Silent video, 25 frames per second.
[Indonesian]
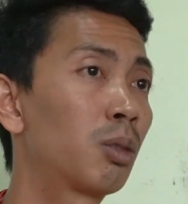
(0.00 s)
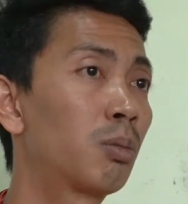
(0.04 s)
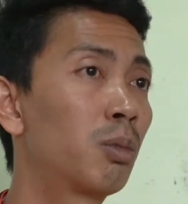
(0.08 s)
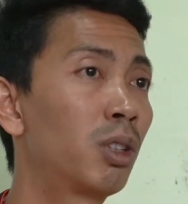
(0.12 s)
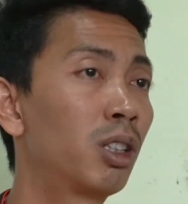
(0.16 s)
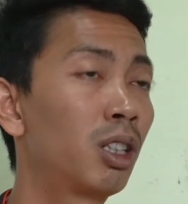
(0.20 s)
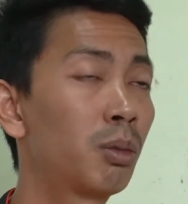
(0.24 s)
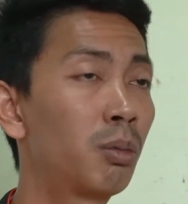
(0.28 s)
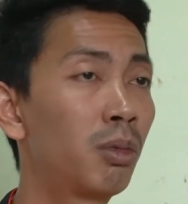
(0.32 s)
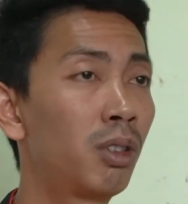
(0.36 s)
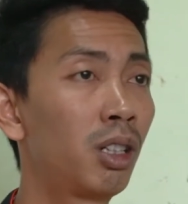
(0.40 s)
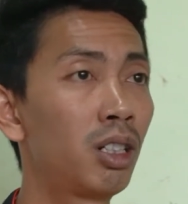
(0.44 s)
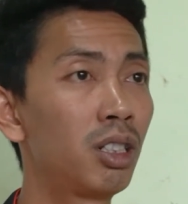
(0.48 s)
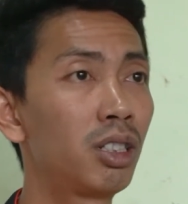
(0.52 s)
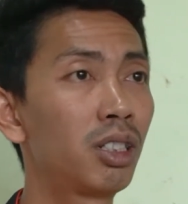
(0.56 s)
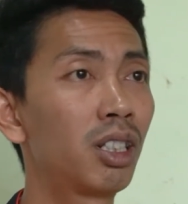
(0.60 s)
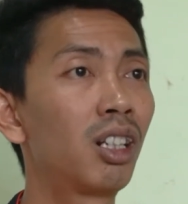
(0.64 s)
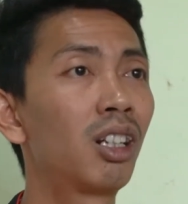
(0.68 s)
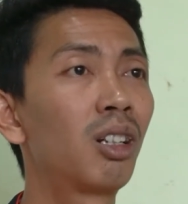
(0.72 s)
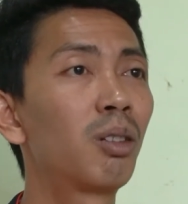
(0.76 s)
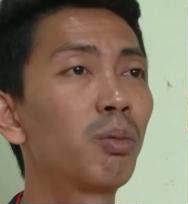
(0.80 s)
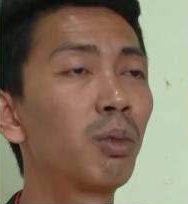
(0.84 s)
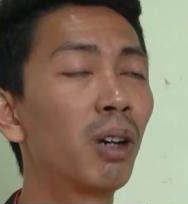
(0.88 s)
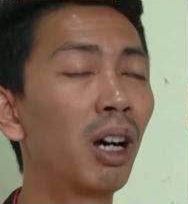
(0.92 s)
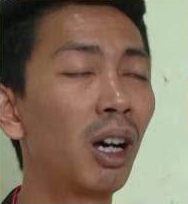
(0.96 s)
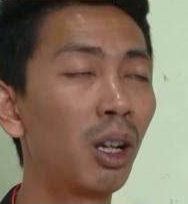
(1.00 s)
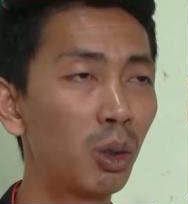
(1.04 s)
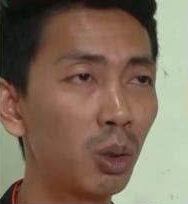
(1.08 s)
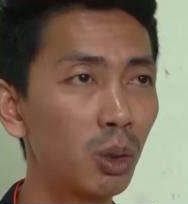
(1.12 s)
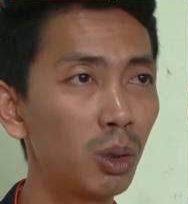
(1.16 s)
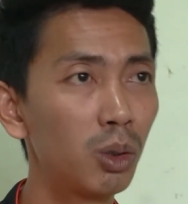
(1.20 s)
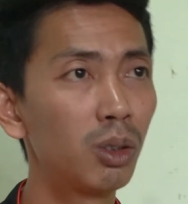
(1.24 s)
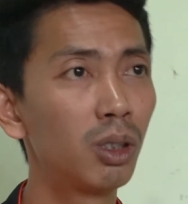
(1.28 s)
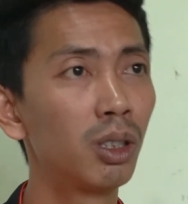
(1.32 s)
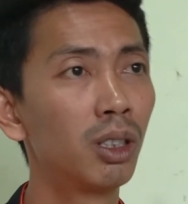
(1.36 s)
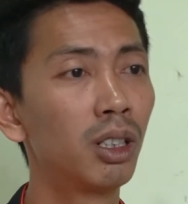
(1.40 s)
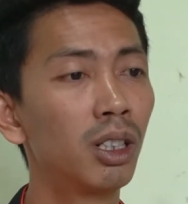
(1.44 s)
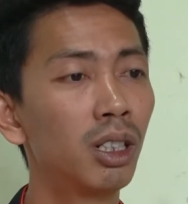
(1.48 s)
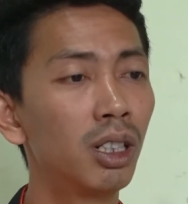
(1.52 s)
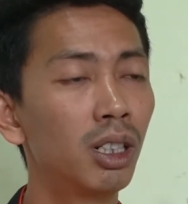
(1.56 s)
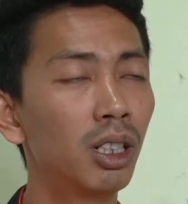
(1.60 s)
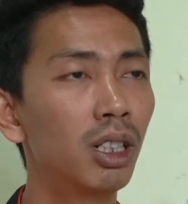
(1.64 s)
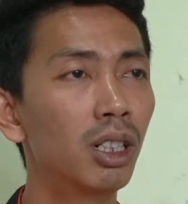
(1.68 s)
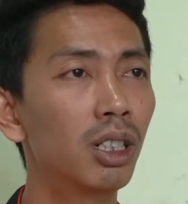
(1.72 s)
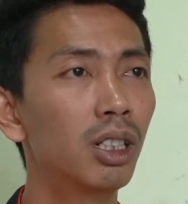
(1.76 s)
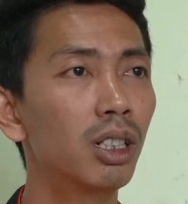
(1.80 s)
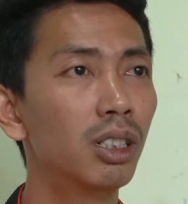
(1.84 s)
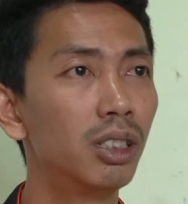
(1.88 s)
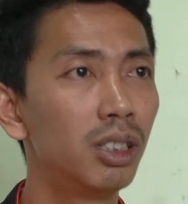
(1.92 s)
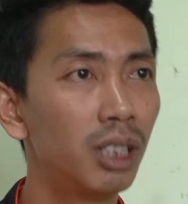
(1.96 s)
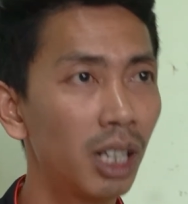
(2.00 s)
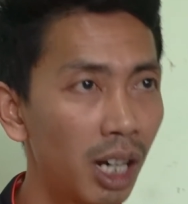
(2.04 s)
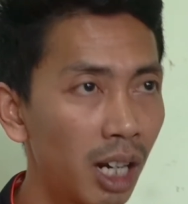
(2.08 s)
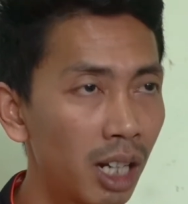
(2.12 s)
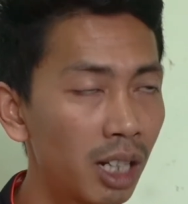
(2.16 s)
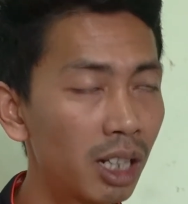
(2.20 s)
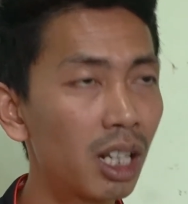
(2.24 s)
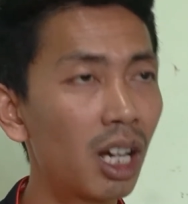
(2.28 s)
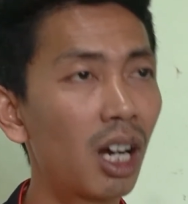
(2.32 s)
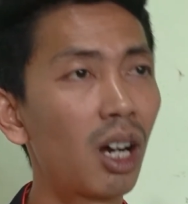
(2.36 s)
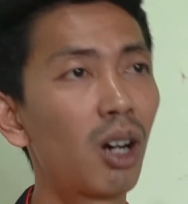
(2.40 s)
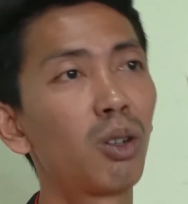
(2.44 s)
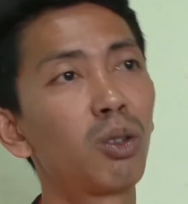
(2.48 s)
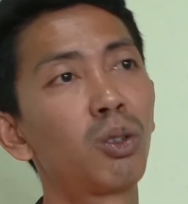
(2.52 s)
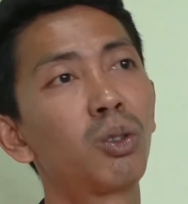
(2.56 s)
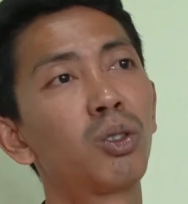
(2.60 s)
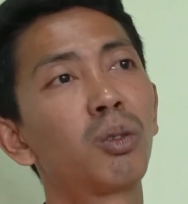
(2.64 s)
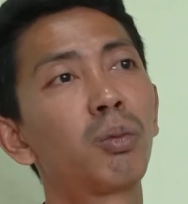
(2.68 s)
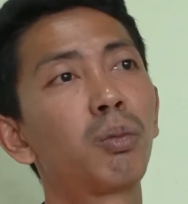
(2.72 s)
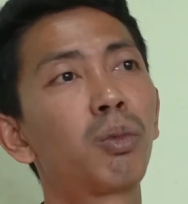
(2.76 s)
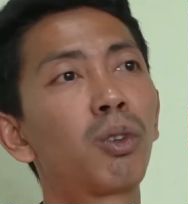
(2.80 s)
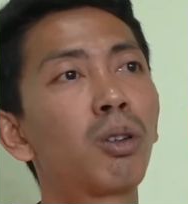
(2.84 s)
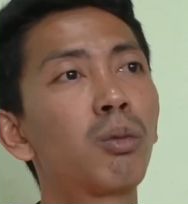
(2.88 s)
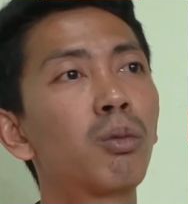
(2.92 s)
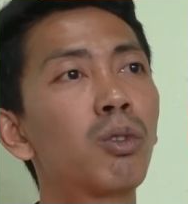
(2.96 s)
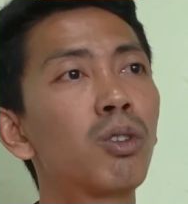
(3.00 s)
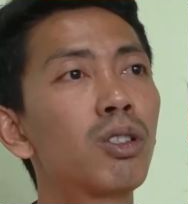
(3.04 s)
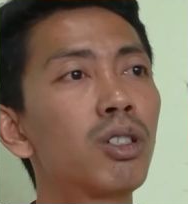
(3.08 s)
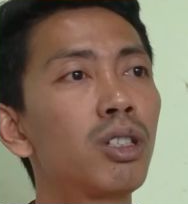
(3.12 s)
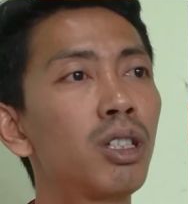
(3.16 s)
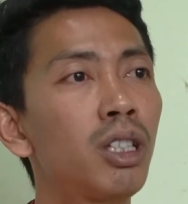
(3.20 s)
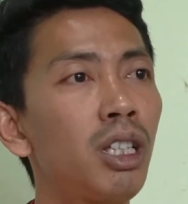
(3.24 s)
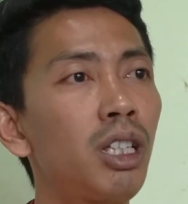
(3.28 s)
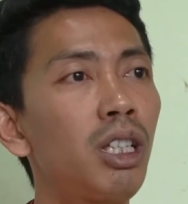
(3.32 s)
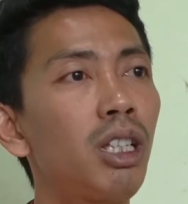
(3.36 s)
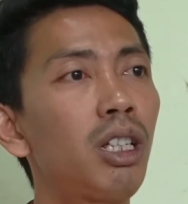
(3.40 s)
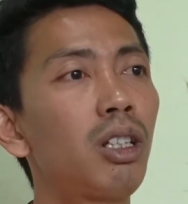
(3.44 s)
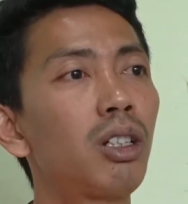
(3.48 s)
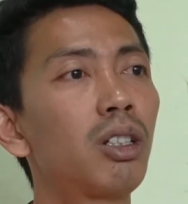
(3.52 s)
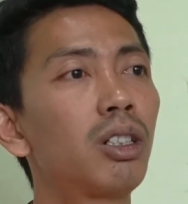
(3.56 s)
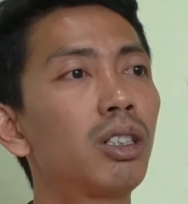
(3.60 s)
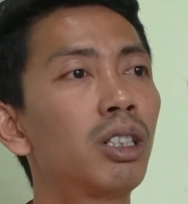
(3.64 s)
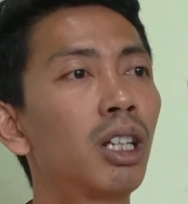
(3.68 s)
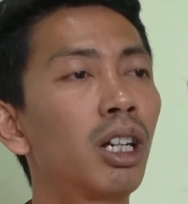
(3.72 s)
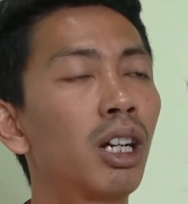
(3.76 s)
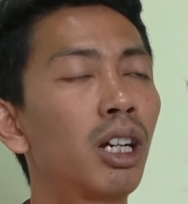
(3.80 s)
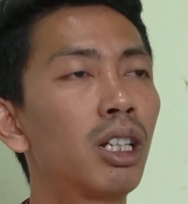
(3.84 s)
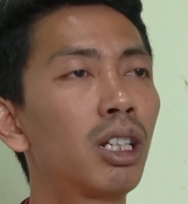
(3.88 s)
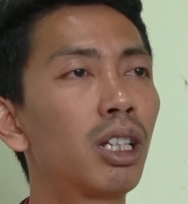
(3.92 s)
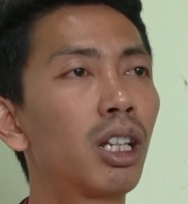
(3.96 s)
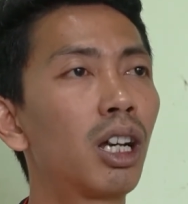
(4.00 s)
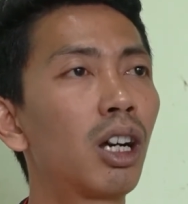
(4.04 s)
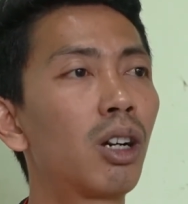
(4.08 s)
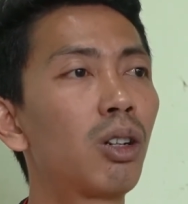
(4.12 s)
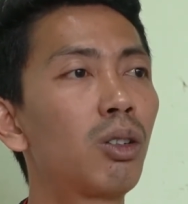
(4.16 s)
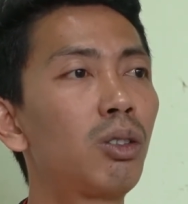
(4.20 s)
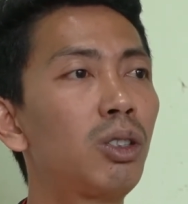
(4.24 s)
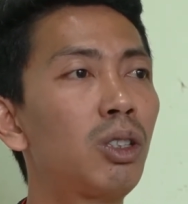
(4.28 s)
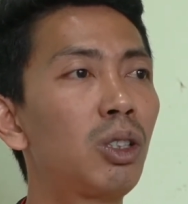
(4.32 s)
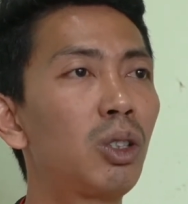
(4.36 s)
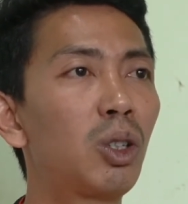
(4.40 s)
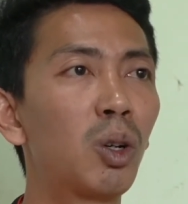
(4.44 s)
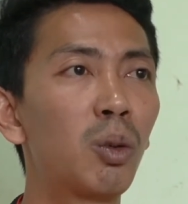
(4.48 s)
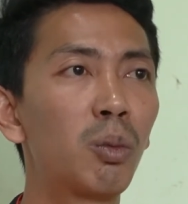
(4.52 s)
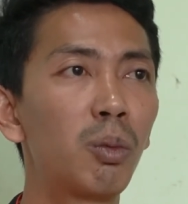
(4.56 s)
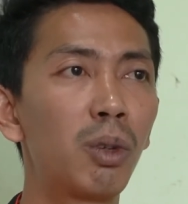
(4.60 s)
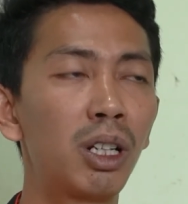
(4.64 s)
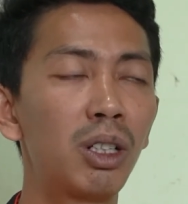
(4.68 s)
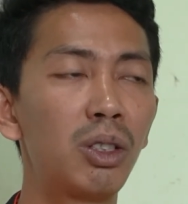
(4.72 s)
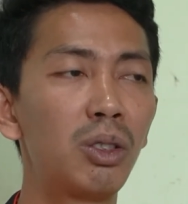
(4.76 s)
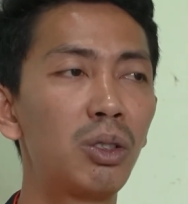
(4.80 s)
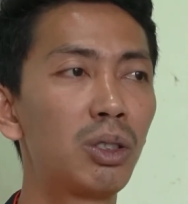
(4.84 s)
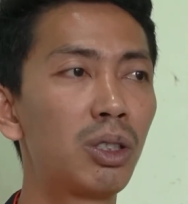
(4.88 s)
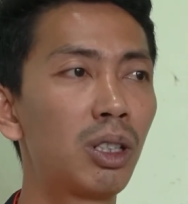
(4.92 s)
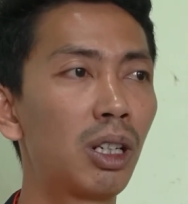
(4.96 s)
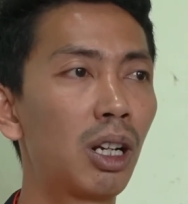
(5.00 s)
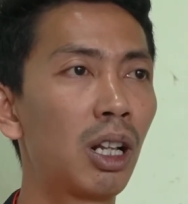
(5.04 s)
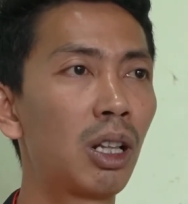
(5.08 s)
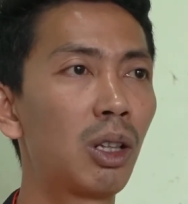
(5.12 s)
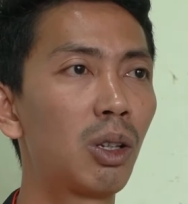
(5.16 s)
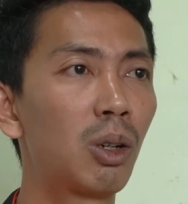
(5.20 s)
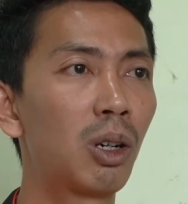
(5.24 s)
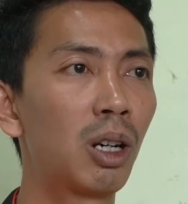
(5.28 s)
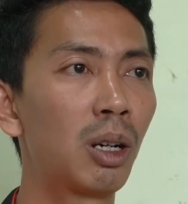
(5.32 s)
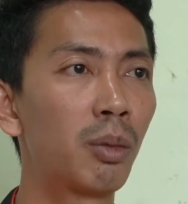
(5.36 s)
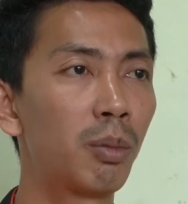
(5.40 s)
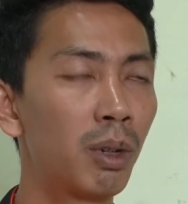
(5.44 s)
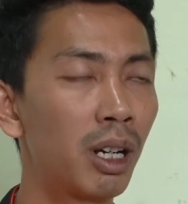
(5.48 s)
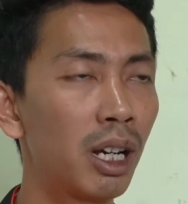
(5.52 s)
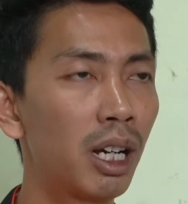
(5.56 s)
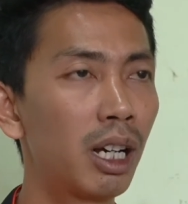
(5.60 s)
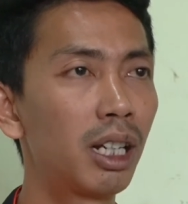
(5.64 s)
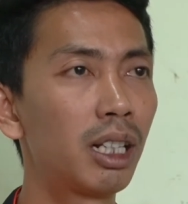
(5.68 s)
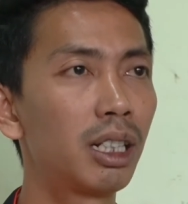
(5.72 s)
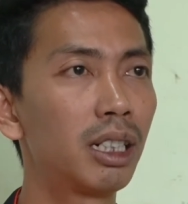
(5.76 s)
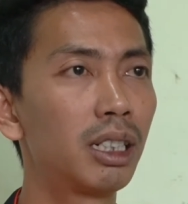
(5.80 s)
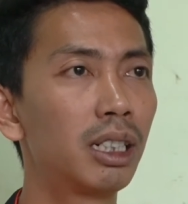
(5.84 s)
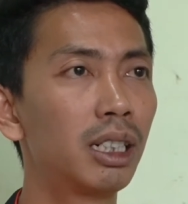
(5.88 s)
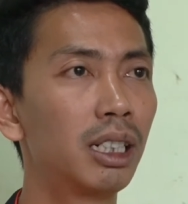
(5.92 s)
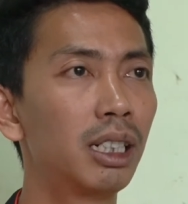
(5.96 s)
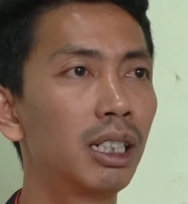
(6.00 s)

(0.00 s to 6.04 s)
teman-teman reseller baru jangan takut untuk promosi, jangan takut di komplain user atau apa.